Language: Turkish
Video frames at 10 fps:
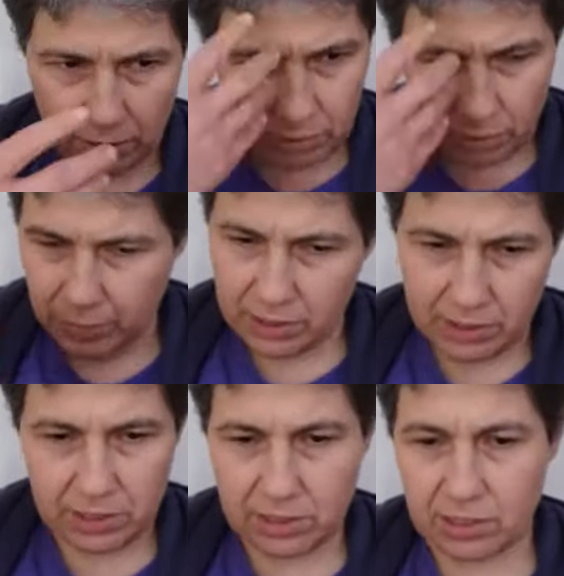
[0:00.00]

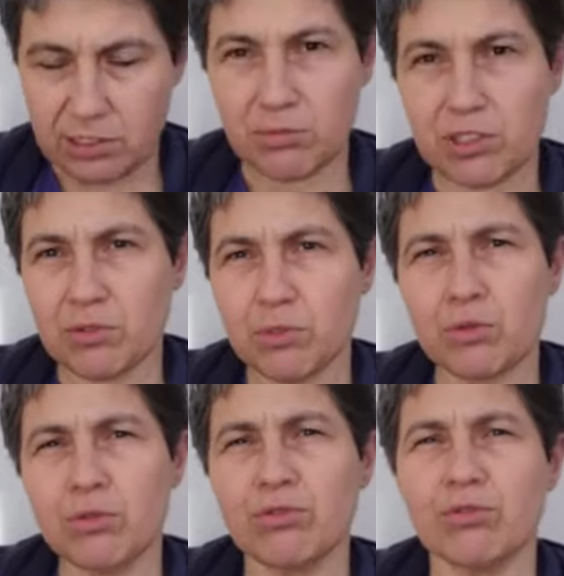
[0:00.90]
Birisi sırtımıza vurup
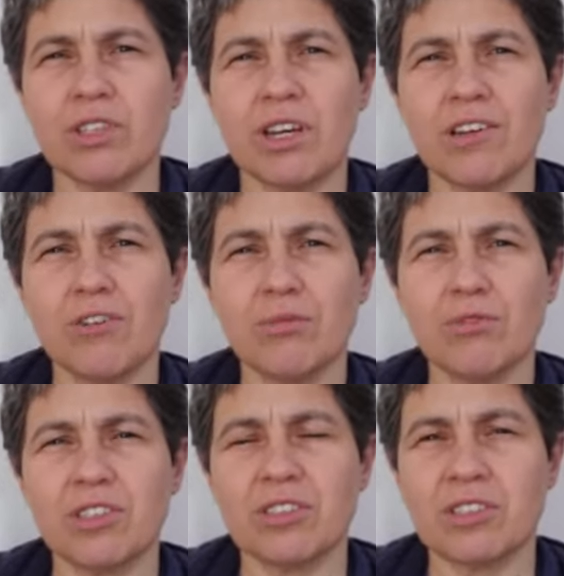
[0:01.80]
olursun ya niye
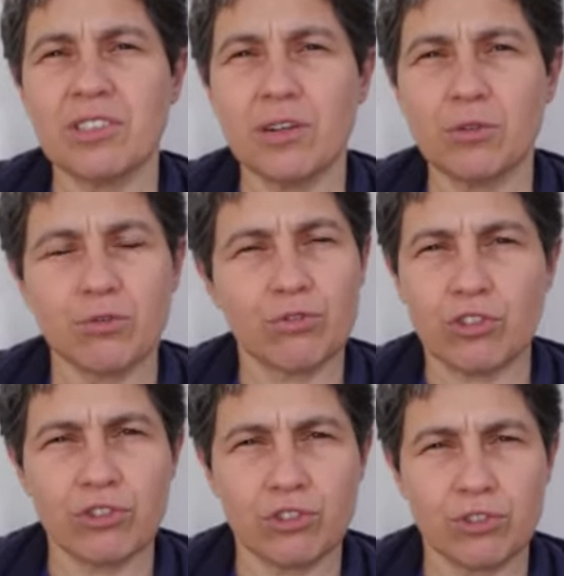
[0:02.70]
olmayacaksın ya otur
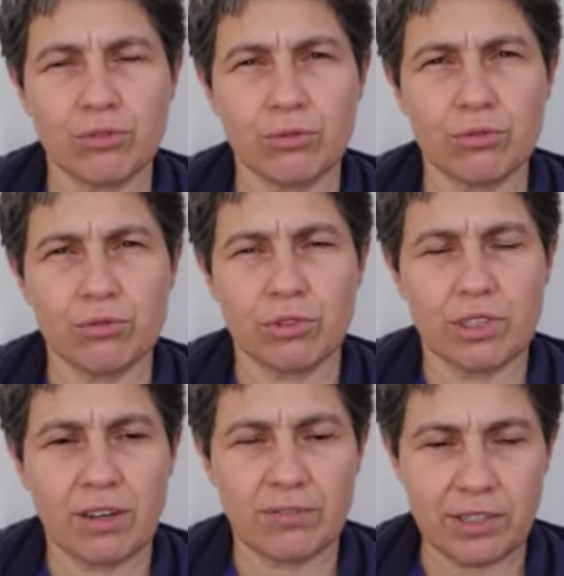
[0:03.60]
çalışırsın olursun
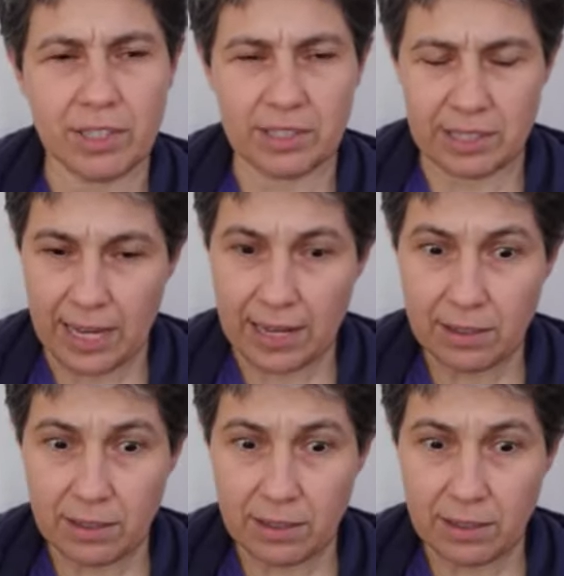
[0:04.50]
ya falan diyen